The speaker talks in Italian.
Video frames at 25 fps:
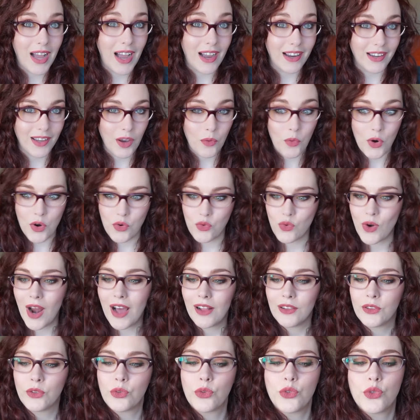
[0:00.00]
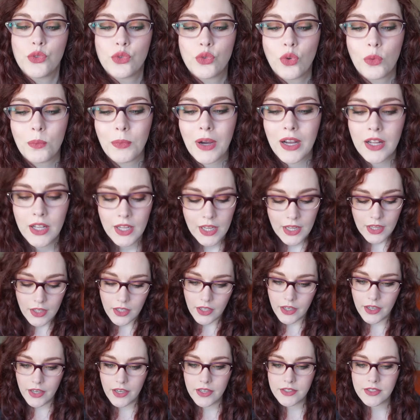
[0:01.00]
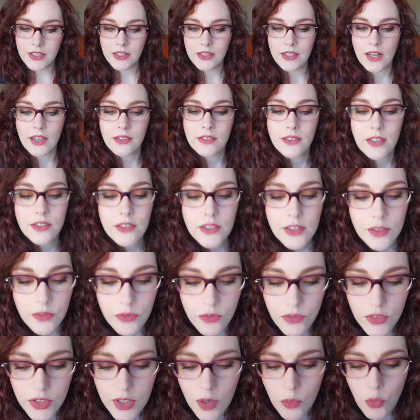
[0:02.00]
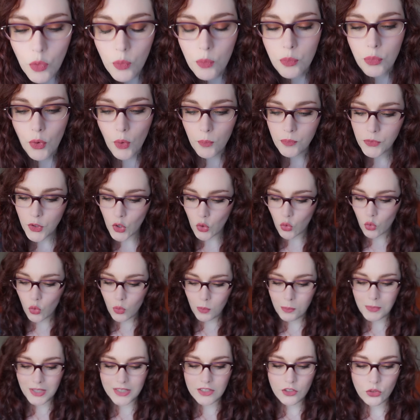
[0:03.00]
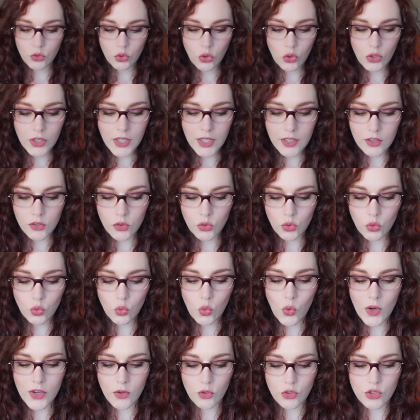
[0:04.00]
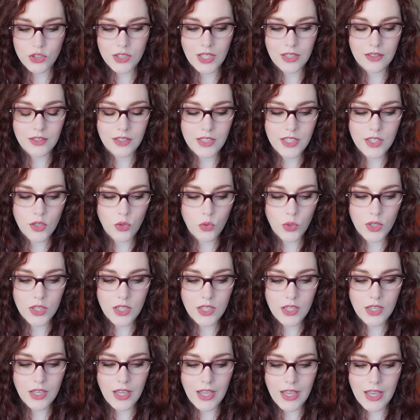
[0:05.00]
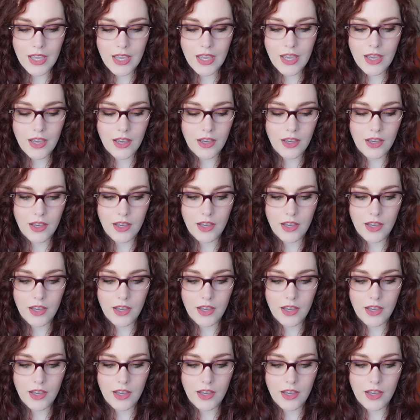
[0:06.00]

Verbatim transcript: anche a qualcun altro insomma eh, si tratta di vediamo un po' un matitone due rossetti liquidi e